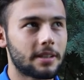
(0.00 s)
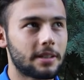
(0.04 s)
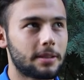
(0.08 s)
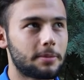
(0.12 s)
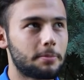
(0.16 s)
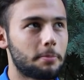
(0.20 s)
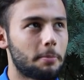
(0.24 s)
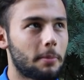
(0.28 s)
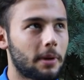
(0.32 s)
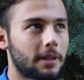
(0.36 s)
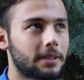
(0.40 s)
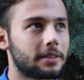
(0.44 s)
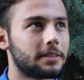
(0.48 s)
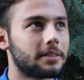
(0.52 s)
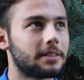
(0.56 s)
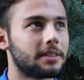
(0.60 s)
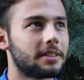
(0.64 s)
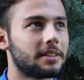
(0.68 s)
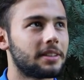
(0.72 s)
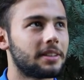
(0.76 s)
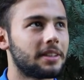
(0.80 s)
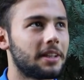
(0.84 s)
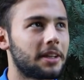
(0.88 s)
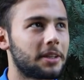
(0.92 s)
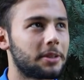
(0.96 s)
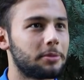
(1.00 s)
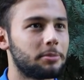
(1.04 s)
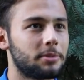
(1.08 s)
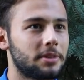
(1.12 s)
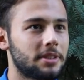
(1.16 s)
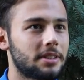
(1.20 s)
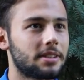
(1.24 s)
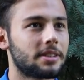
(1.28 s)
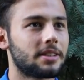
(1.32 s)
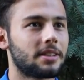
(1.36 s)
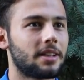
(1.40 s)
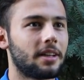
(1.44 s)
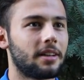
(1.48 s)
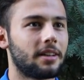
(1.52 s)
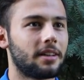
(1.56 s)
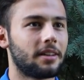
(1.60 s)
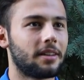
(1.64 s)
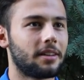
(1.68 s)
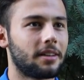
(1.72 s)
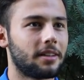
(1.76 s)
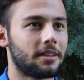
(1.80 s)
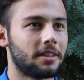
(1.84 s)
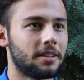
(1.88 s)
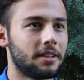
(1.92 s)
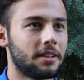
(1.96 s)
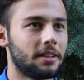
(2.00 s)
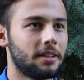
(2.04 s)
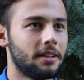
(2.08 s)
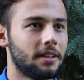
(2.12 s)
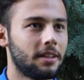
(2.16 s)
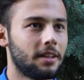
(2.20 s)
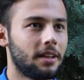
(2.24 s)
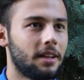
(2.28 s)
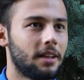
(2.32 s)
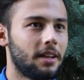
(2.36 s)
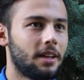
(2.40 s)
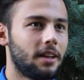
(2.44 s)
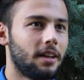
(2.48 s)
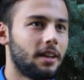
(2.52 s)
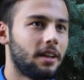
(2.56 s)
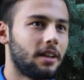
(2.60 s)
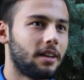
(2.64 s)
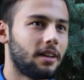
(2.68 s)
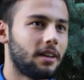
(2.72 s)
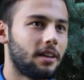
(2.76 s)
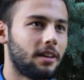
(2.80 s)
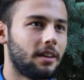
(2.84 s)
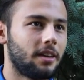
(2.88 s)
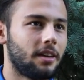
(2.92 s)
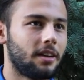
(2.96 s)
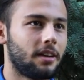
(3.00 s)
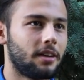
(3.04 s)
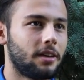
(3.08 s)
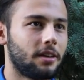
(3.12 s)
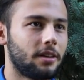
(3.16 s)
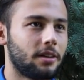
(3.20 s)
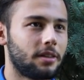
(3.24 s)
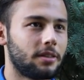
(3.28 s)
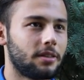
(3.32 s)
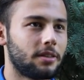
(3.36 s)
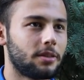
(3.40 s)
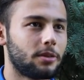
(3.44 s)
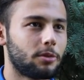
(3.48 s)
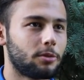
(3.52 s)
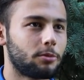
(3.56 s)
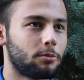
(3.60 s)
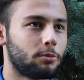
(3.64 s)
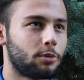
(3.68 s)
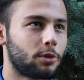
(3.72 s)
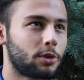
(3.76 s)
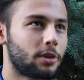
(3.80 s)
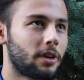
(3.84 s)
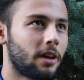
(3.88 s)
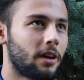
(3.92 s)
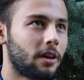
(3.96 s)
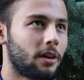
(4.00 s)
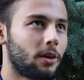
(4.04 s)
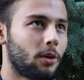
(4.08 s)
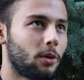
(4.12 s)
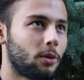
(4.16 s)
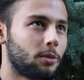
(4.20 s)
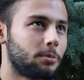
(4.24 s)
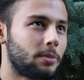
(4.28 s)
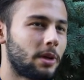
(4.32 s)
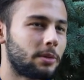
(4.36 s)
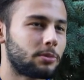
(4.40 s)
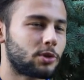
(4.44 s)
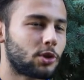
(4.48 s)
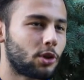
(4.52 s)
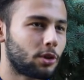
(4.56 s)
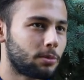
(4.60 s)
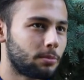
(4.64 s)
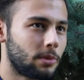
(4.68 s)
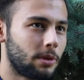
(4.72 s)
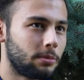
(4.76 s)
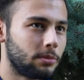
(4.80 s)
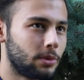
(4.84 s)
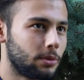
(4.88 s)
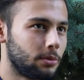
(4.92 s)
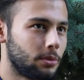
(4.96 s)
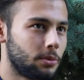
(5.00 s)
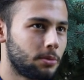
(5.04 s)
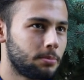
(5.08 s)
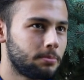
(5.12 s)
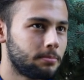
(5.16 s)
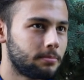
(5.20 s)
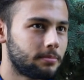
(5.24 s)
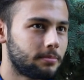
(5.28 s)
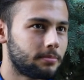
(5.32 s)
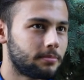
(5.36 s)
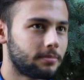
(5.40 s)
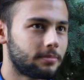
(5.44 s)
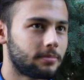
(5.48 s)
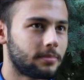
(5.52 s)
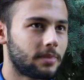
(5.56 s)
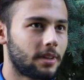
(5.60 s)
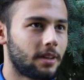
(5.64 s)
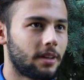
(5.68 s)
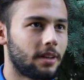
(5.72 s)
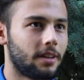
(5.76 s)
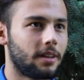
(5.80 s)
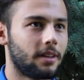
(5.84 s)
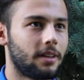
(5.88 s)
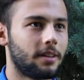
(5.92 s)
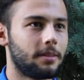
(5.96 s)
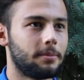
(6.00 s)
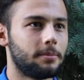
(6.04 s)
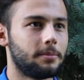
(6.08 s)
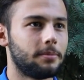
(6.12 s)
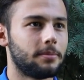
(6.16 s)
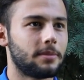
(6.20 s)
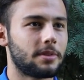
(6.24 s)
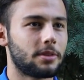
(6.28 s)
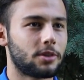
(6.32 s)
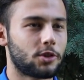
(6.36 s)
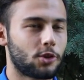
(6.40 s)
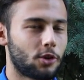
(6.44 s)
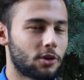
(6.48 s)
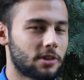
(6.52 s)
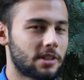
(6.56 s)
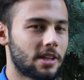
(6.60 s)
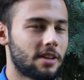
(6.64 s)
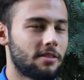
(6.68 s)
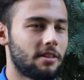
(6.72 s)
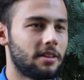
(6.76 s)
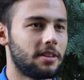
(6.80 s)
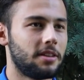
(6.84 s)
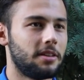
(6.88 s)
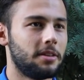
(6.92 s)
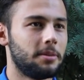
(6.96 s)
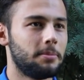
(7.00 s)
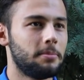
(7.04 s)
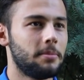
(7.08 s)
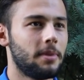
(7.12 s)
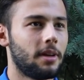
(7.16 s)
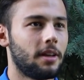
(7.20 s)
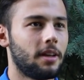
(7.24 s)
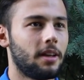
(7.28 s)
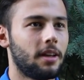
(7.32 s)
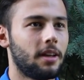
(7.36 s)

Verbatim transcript: İdmanlarımız da iyi. Ee, burada olmam çok memnunum. Ee, çok sevindim.